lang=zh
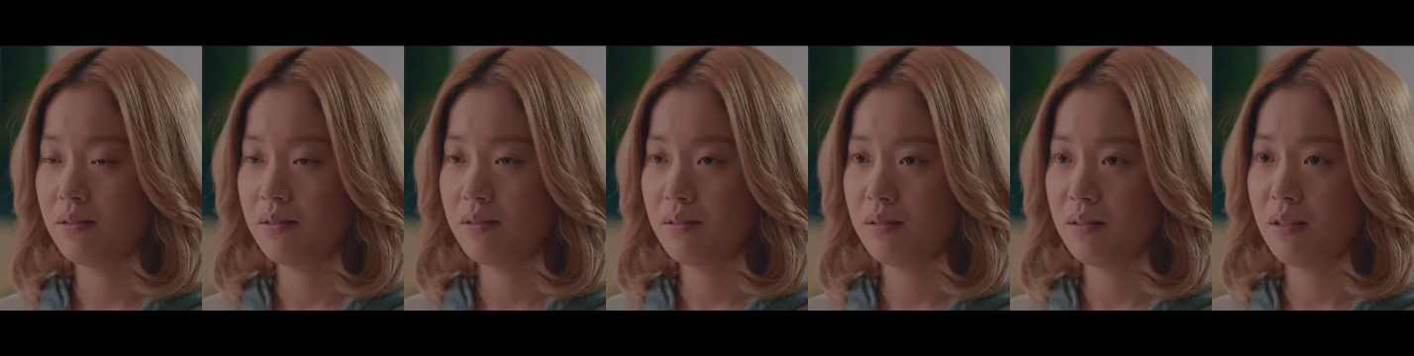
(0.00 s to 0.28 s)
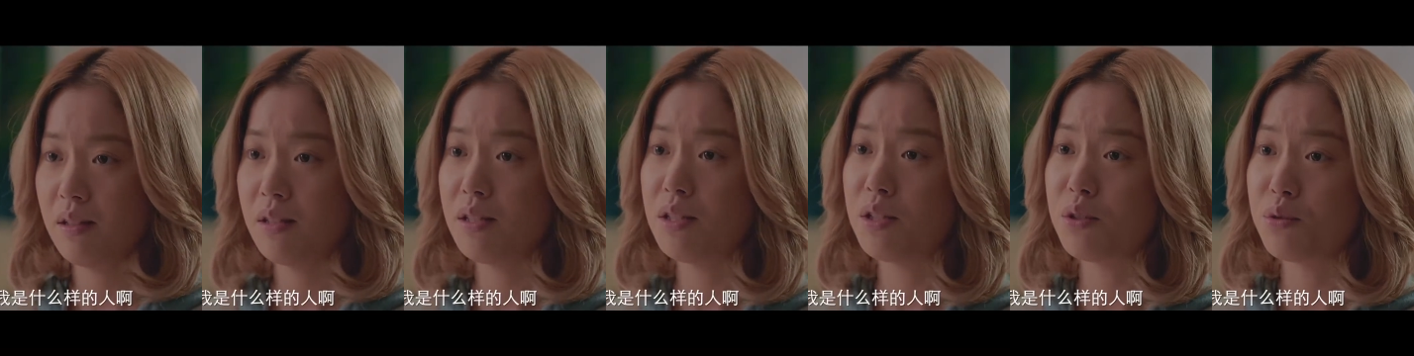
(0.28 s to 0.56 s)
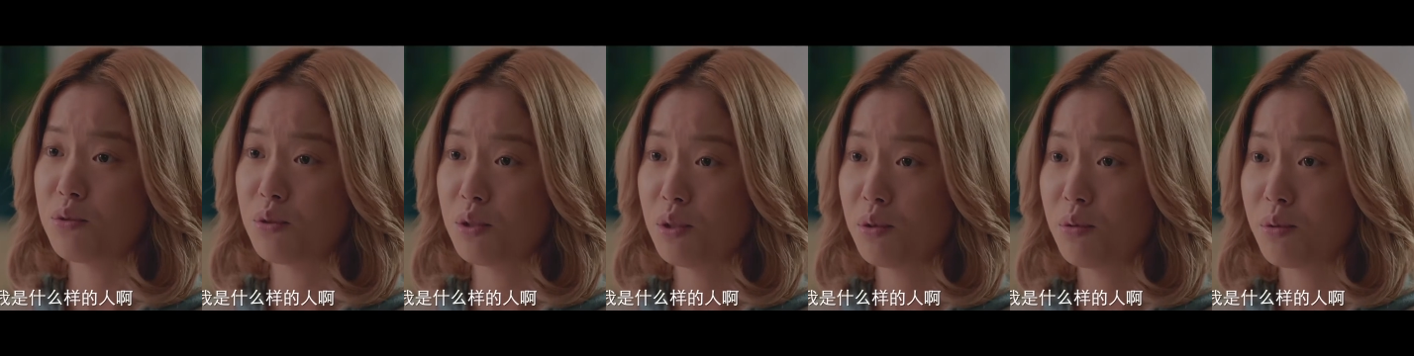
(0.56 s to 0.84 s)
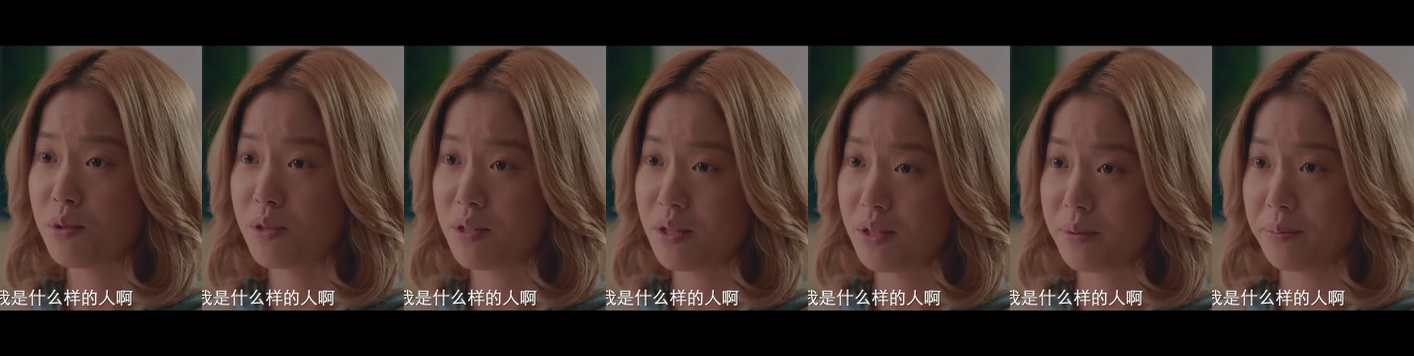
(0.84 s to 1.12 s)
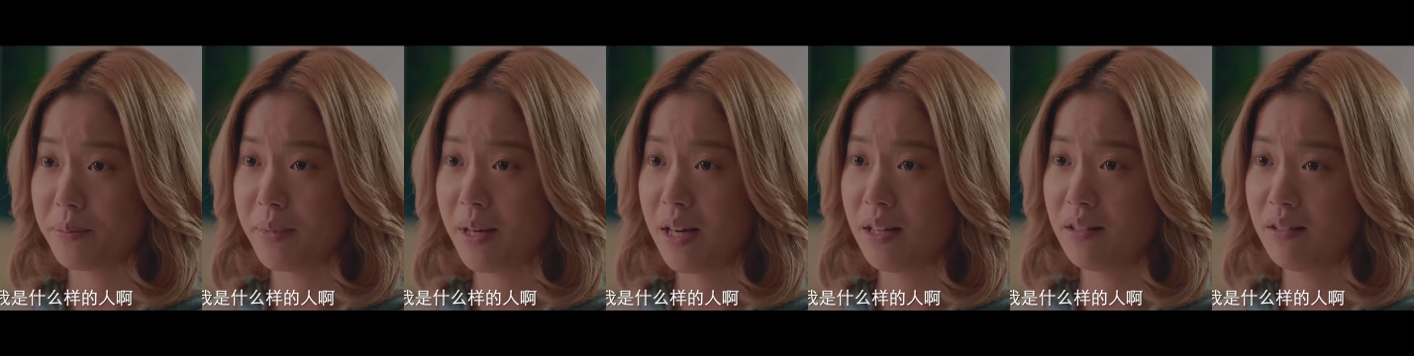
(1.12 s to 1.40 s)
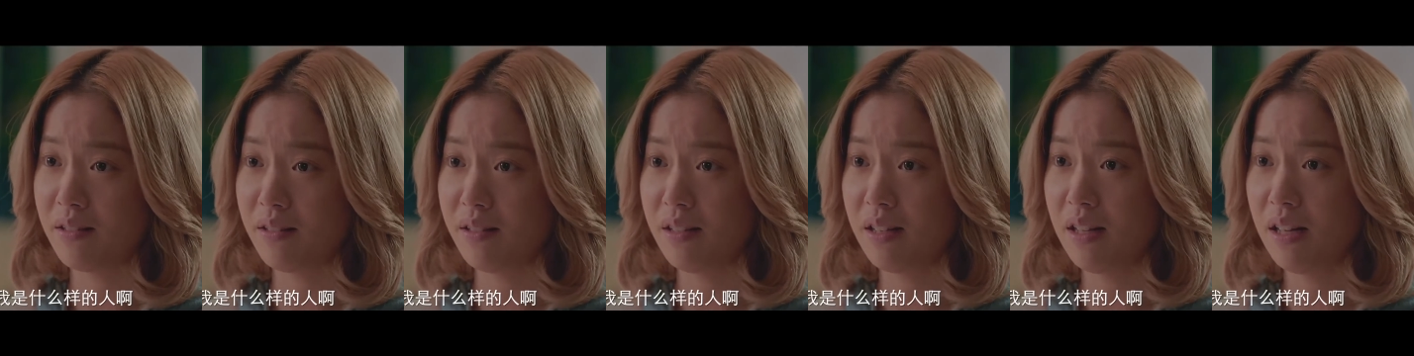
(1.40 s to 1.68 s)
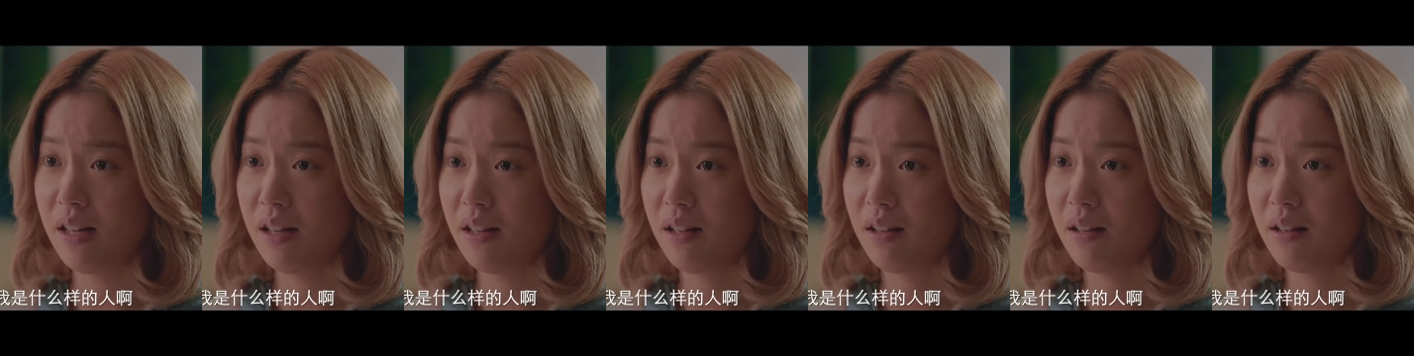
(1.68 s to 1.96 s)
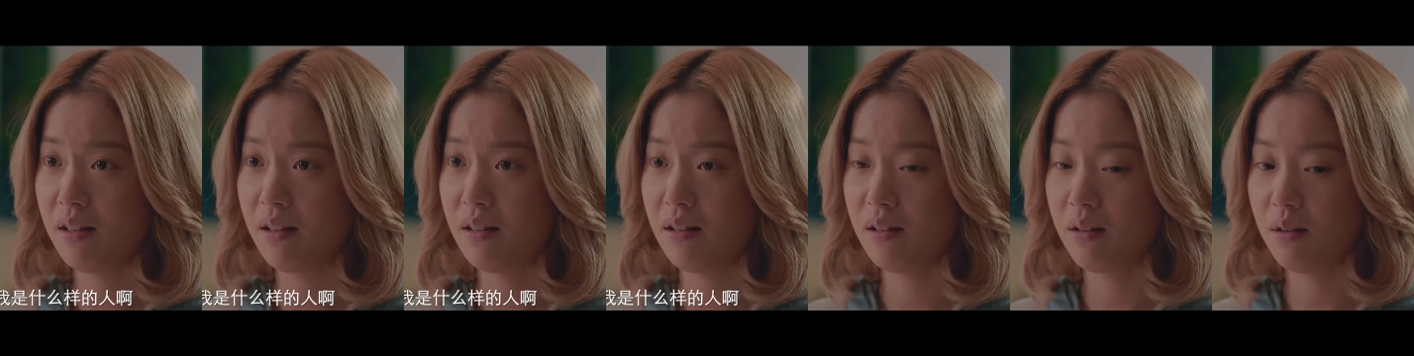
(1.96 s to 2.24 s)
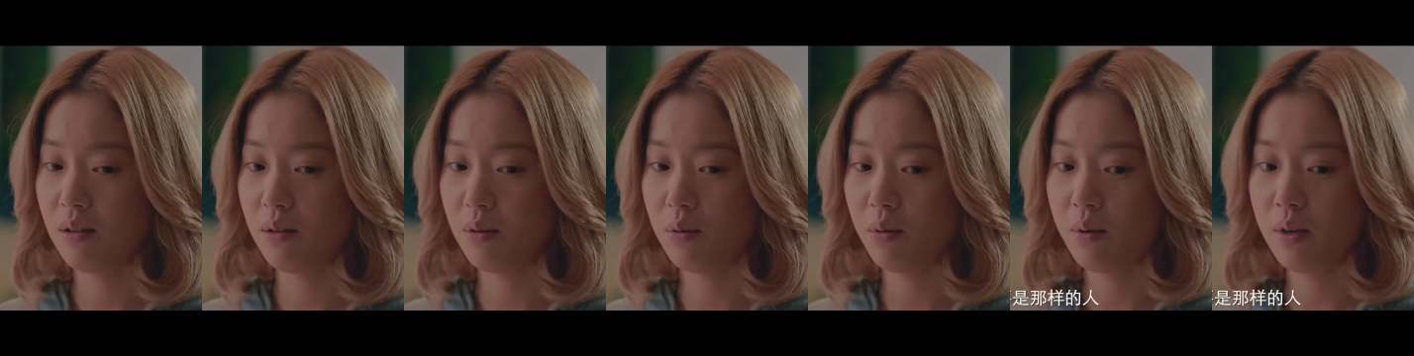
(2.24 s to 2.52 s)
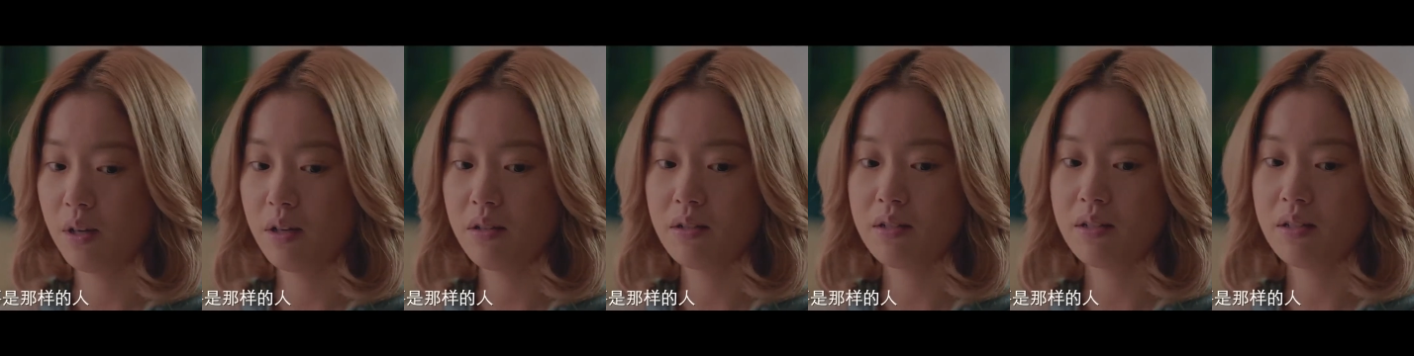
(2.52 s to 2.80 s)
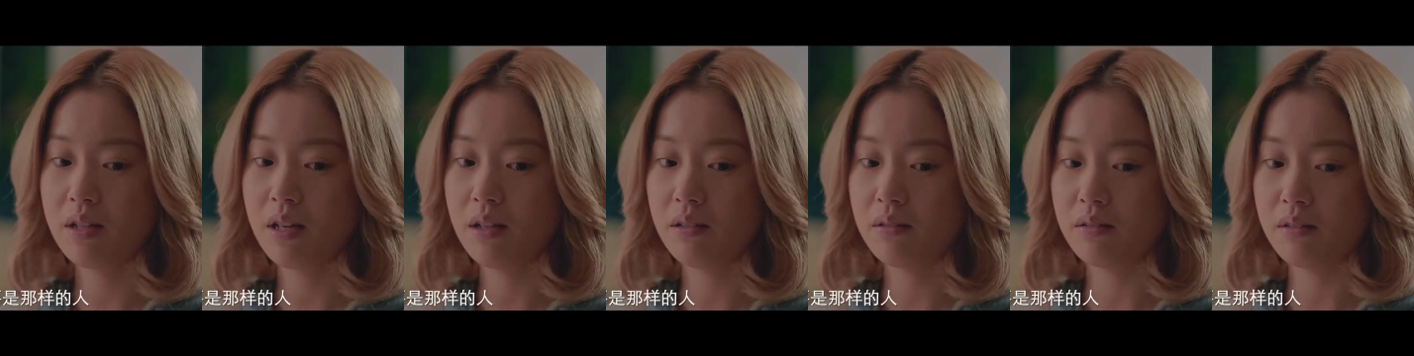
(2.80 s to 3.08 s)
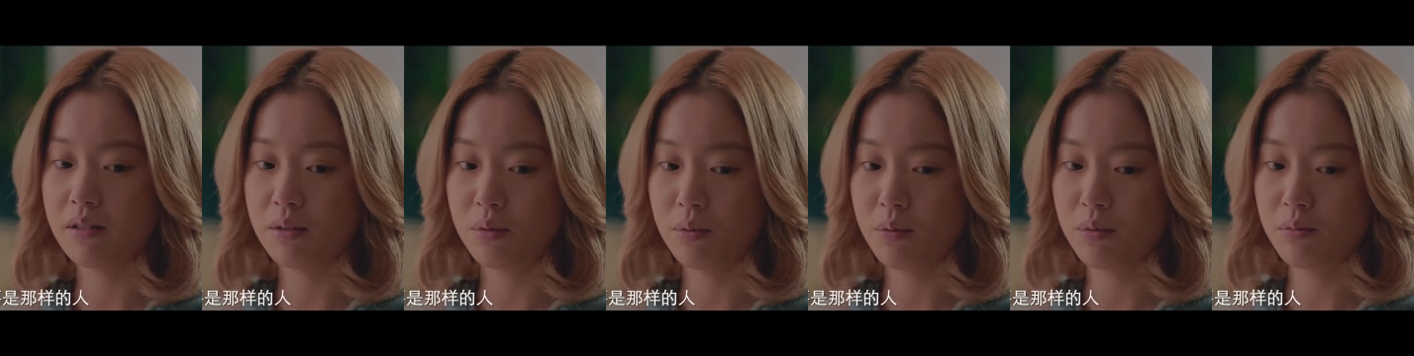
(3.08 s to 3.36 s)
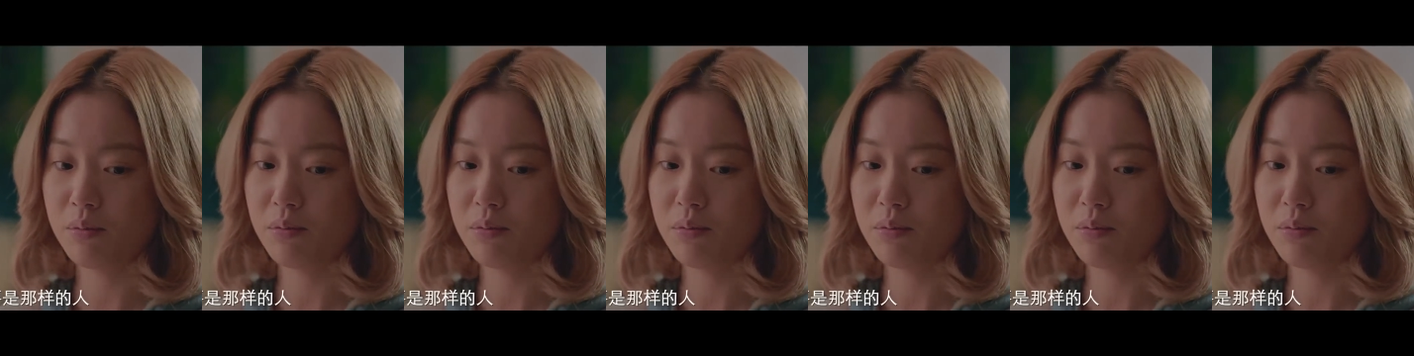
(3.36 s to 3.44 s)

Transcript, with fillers: 那你觉得我是什么样的人啊？我要是那样的人，